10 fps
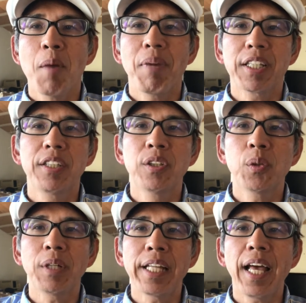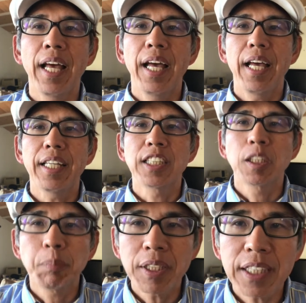まあ、昨日はね
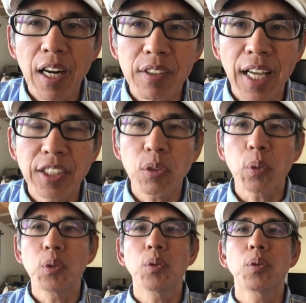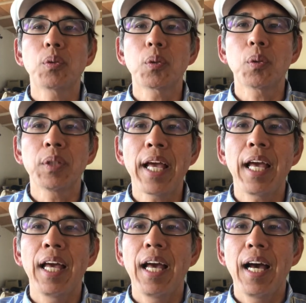スペシャルな日ということ
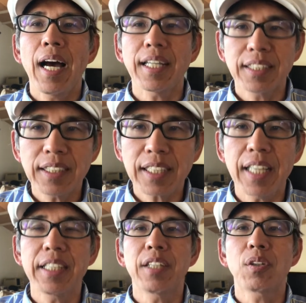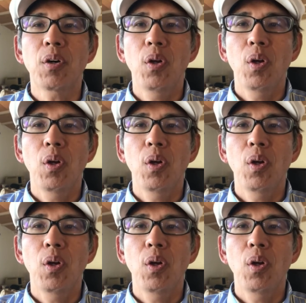で8時開店と。